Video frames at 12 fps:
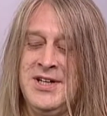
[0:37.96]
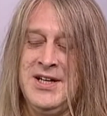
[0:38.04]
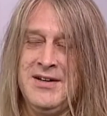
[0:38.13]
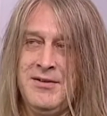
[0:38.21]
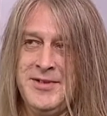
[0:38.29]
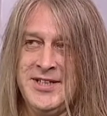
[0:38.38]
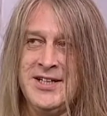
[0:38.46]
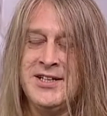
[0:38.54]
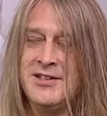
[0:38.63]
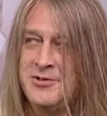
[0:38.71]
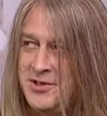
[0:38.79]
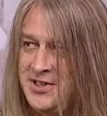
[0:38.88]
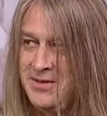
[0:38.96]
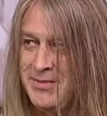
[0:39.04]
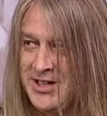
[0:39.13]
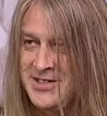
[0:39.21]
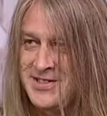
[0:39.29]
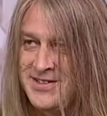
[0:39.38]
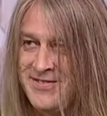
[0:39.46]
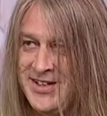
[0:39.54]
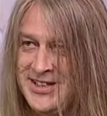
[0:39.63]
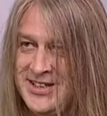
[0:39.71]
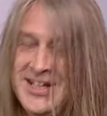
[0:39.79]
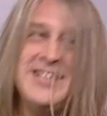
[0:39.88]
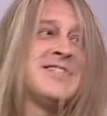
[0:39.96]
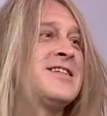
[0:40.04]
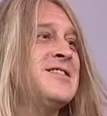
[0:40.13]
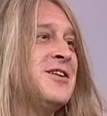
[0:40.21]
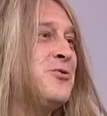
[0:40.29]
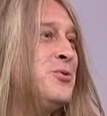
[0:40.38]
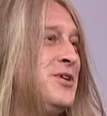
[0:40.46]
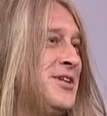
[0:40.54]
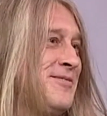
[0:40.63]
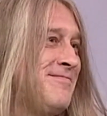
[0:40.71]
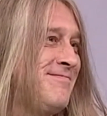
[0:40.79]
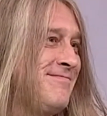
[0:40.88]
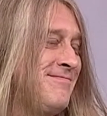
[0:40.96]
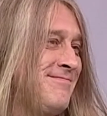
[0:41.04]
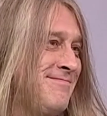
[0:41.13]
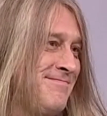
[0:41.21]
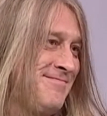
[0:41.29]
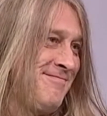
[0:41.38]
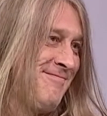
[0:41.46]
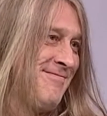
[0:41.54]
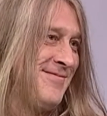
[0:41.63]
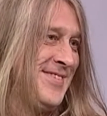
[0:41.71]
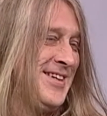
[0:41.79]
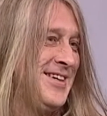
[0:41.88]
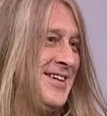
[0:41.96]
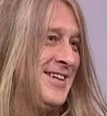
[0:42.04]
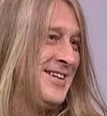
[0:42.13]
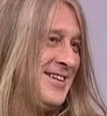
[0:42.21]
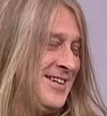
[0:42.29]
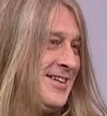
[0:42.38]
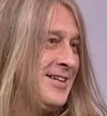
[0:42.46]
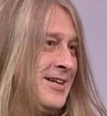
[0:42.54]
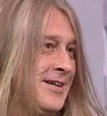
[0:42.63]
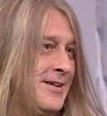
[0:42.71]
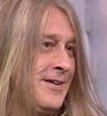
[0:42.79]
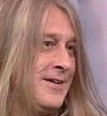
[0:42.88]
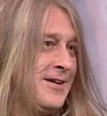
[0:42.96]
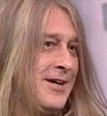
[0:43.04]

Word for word: Weil wir dachten natürlich, die meisten werden in letzter Sekunde. Also bis dahin war noch gar keiner?